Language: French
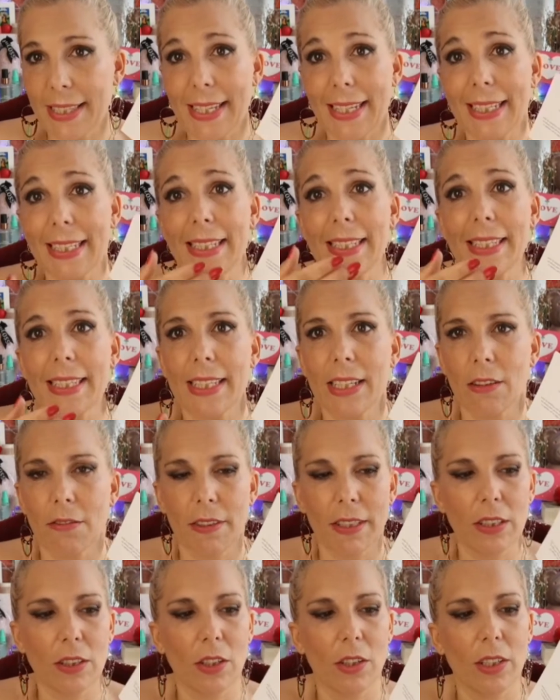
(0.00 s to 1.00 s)
s'est glissé en
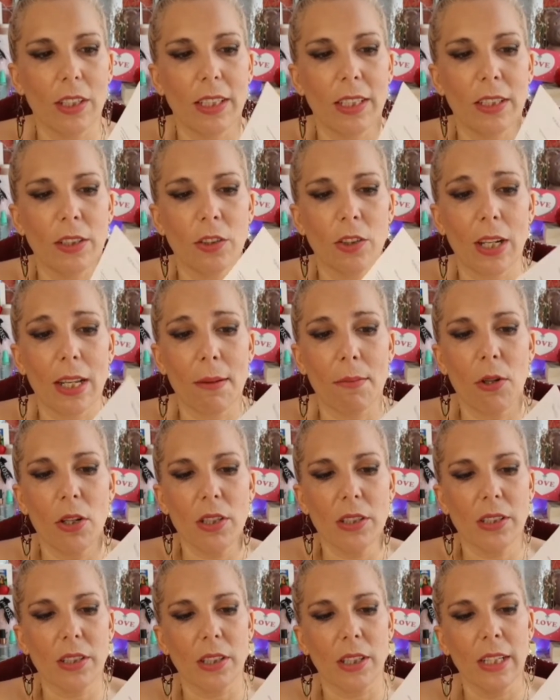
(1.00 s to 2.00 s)
fait dans, la
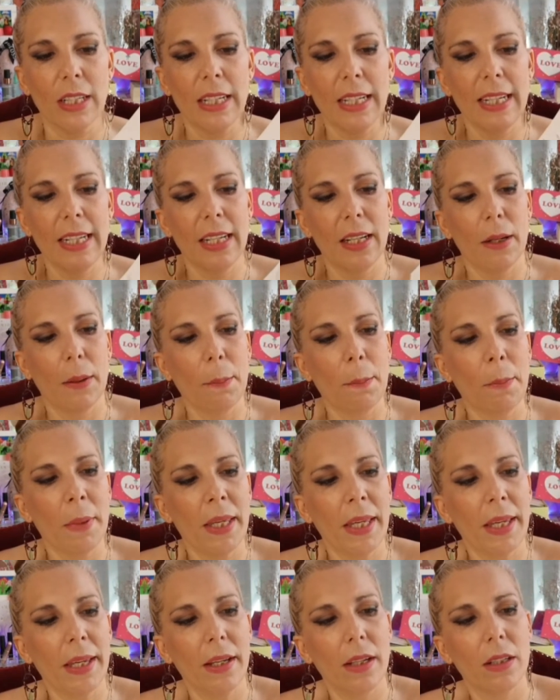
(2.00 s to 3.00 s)
box,
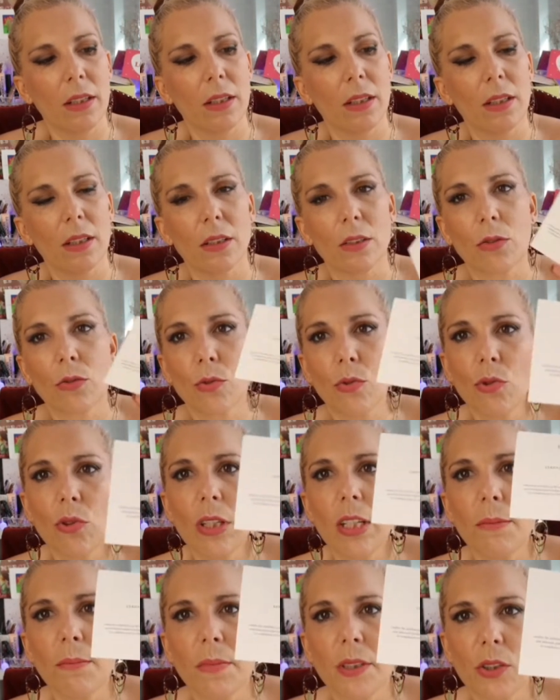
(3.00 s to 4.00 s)
mais euh, tous
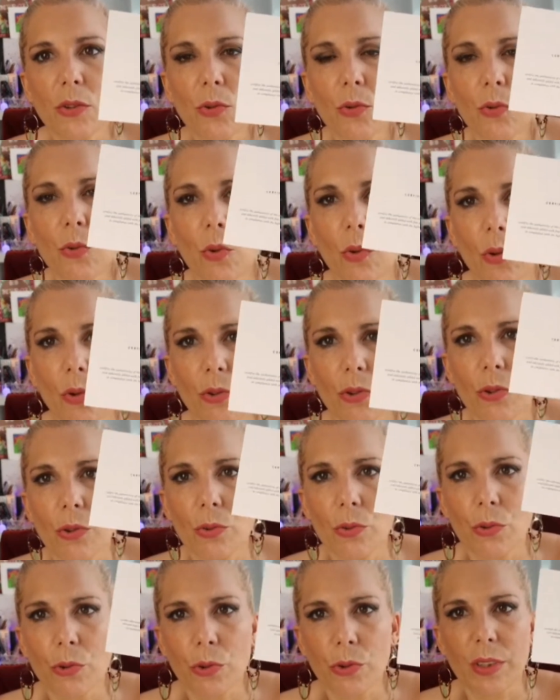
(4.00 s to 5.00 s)
les bijoux ont
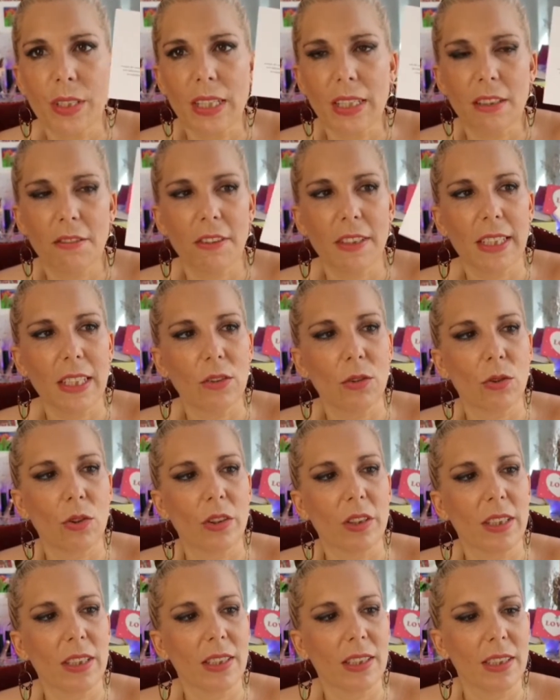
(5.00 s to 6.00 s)
ce, certificat
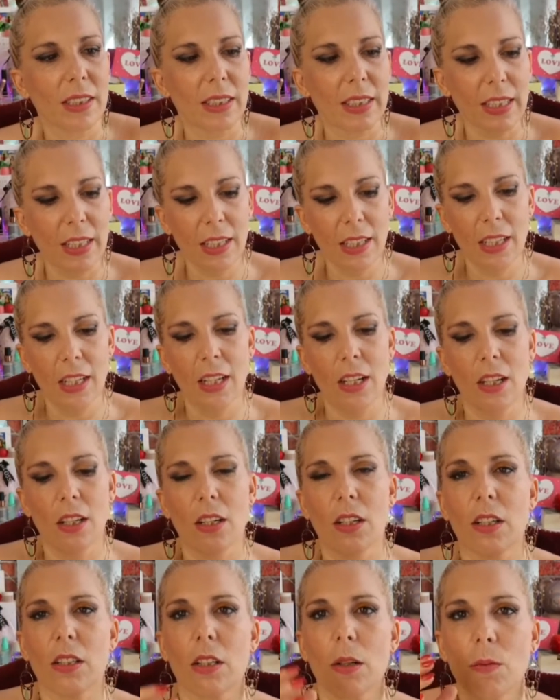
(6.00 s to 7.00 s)
d'authenticité,
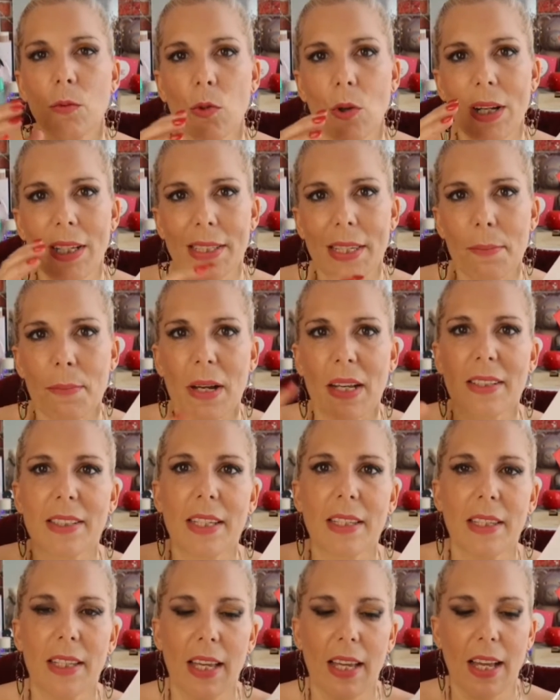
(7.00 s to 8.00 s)
euh, comme quoi ils
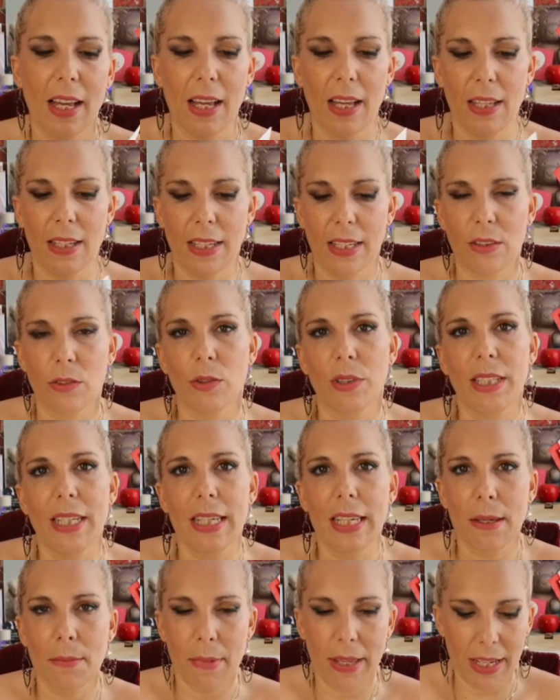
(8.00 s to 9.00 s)
appartiennent à
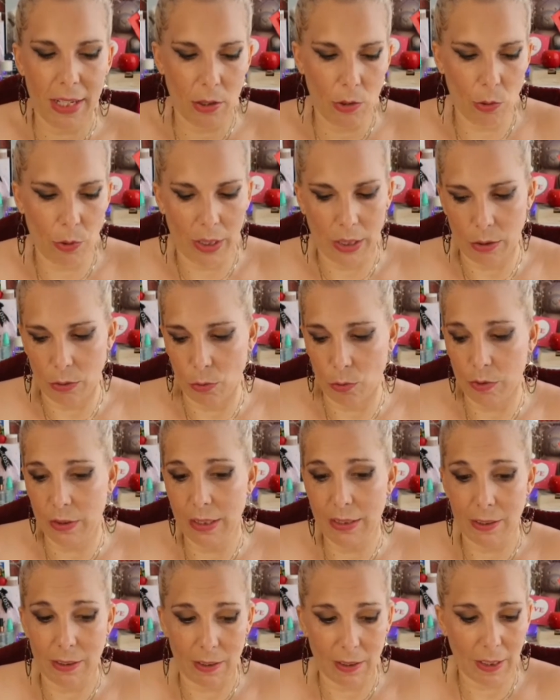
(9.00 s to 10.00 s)
l'atelier Emma et Chloé. Donc
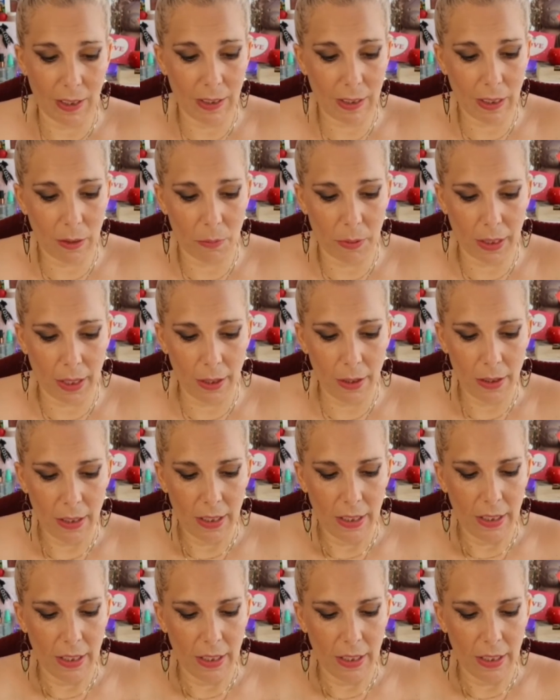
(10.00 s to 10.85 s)
ça, c'est très très bien.